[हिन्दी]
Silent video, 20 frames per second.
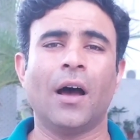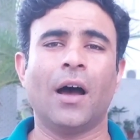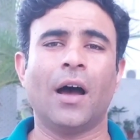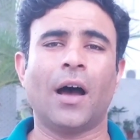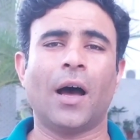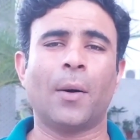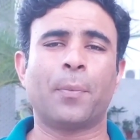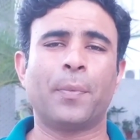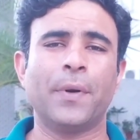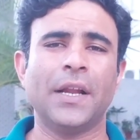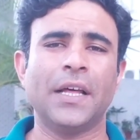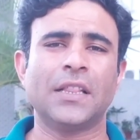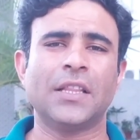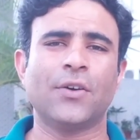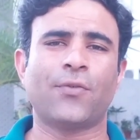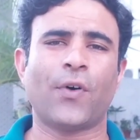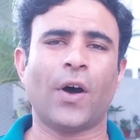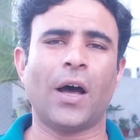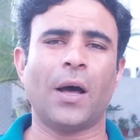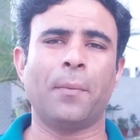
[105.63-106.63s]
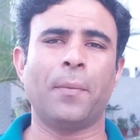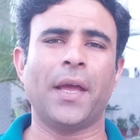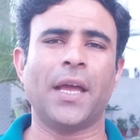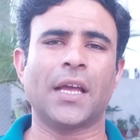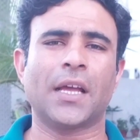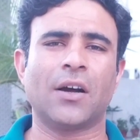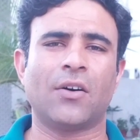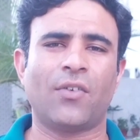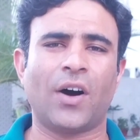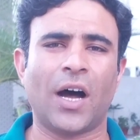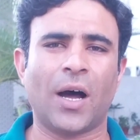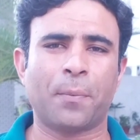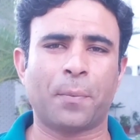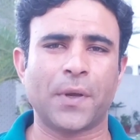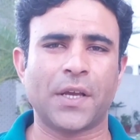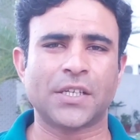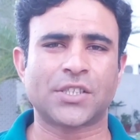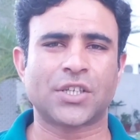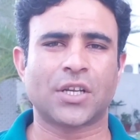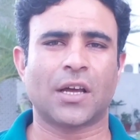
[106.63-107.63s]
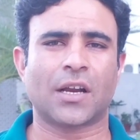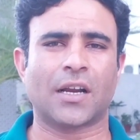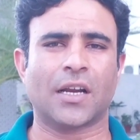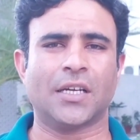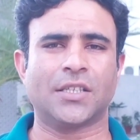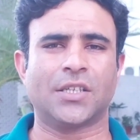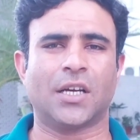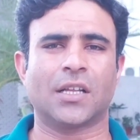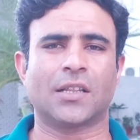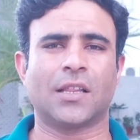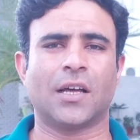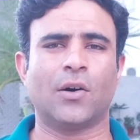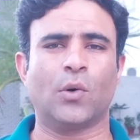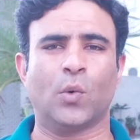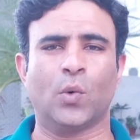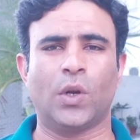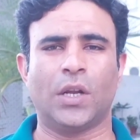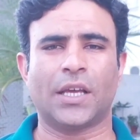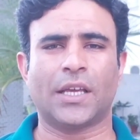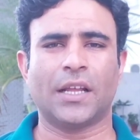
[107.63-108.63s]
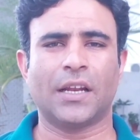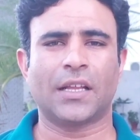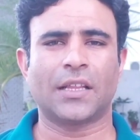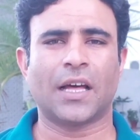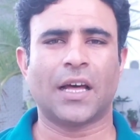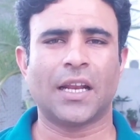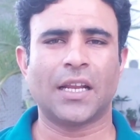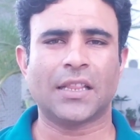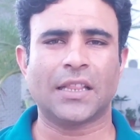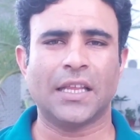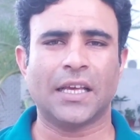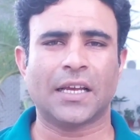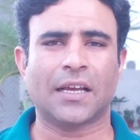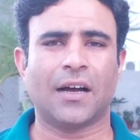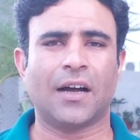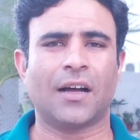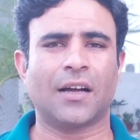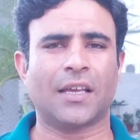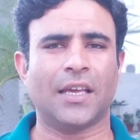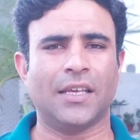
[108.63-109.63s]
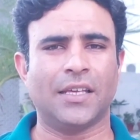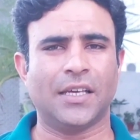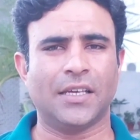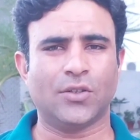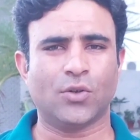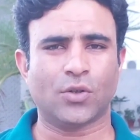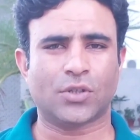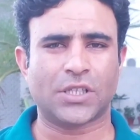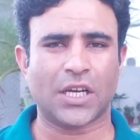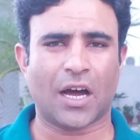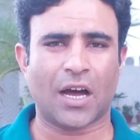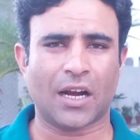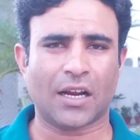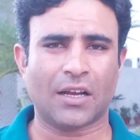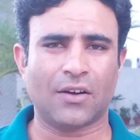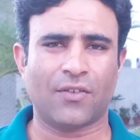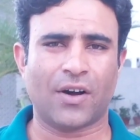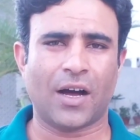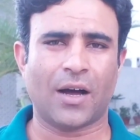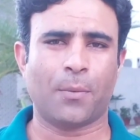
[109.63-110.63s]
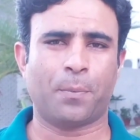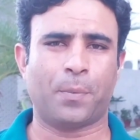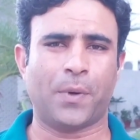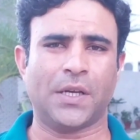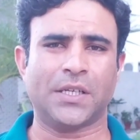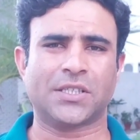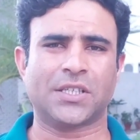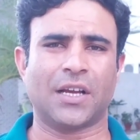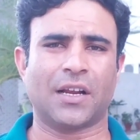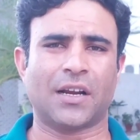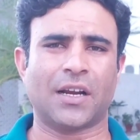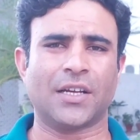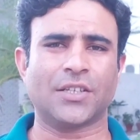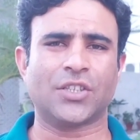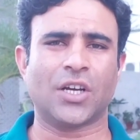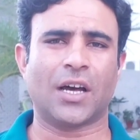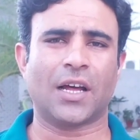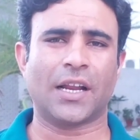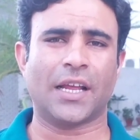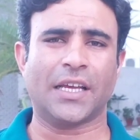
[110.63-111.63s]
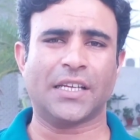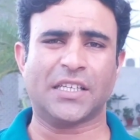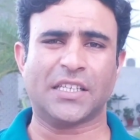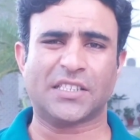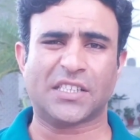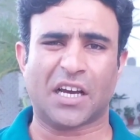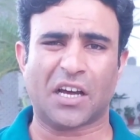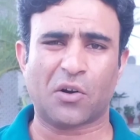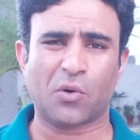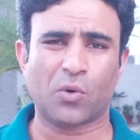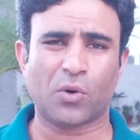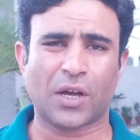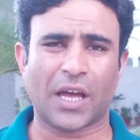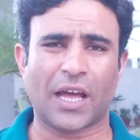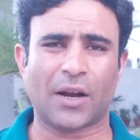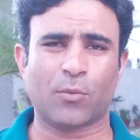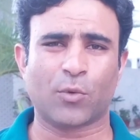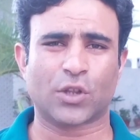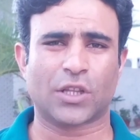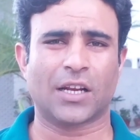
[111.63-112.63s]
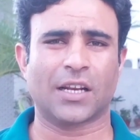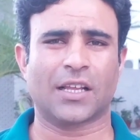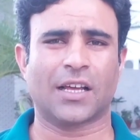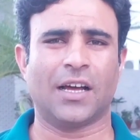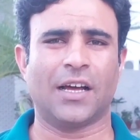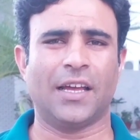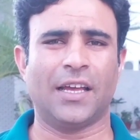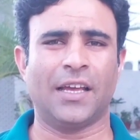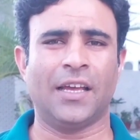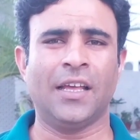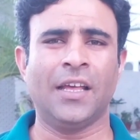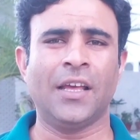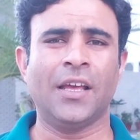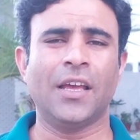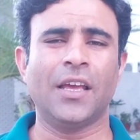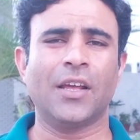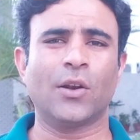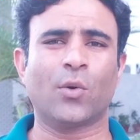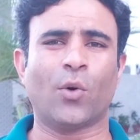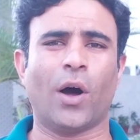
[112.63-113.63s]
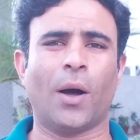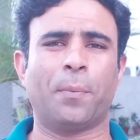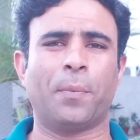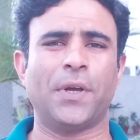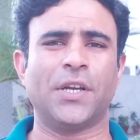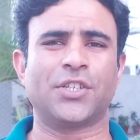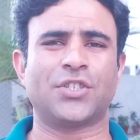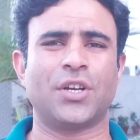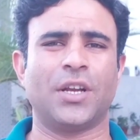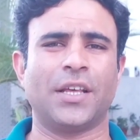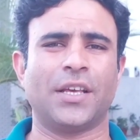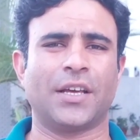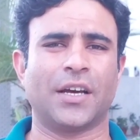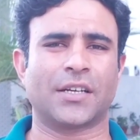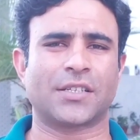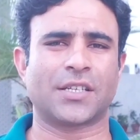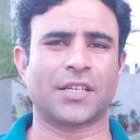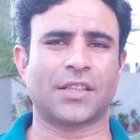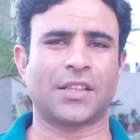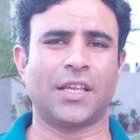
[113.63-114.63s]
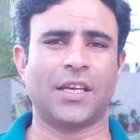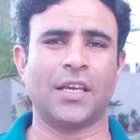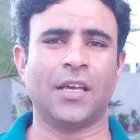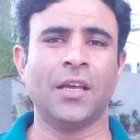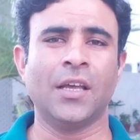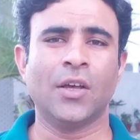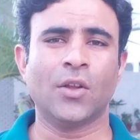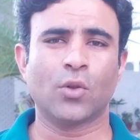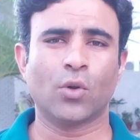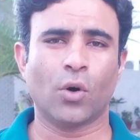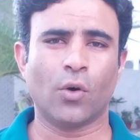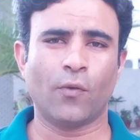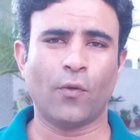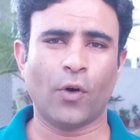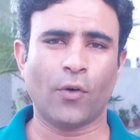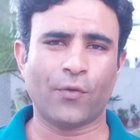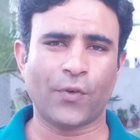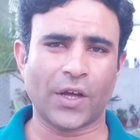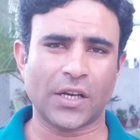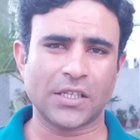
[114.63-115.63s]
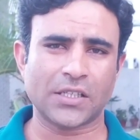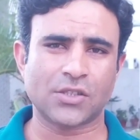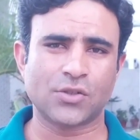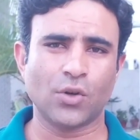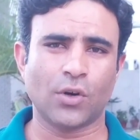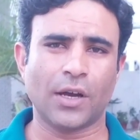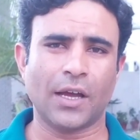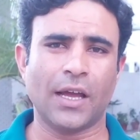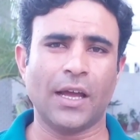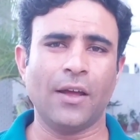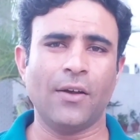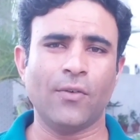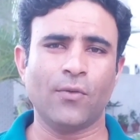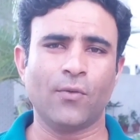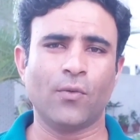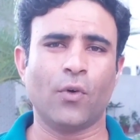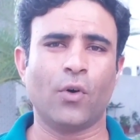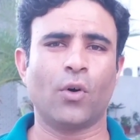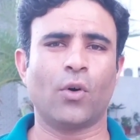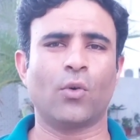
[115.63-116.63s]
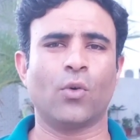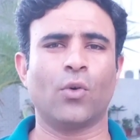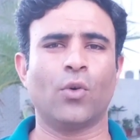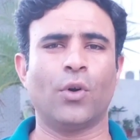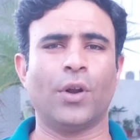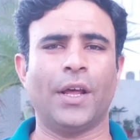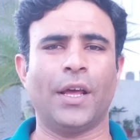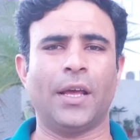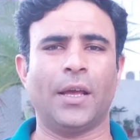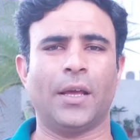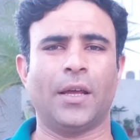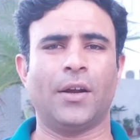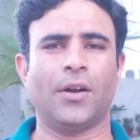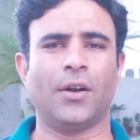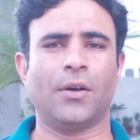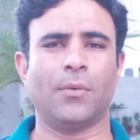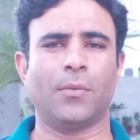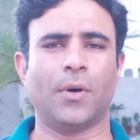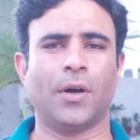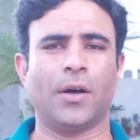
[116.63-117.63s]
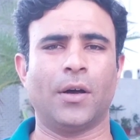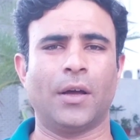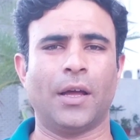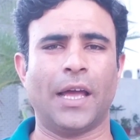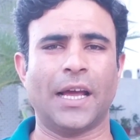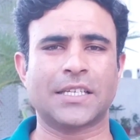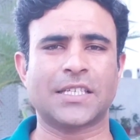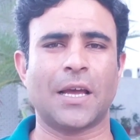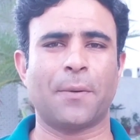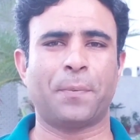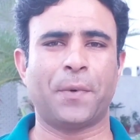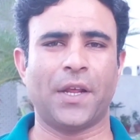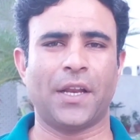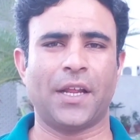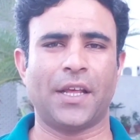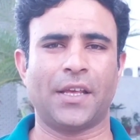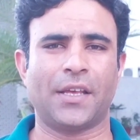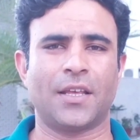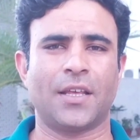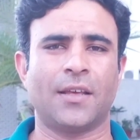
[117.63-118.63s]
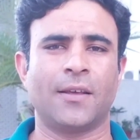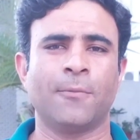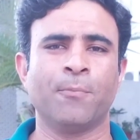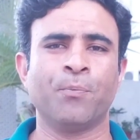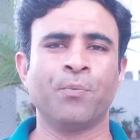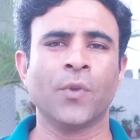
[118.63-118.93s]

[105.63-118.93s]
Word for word: अपने दिफा में गवाह पेश करना चाहता हूँ लेकिन अदालत ने कहा कि ये जो चार गवाह पेश करना चाह रहे हैं ये चारों गैर मुतलका हैं इनको आप पेश नहीं कर सकते तो वो फहरिस्त जो है वो उन्होंने एक्सेप्ट ही नहीं की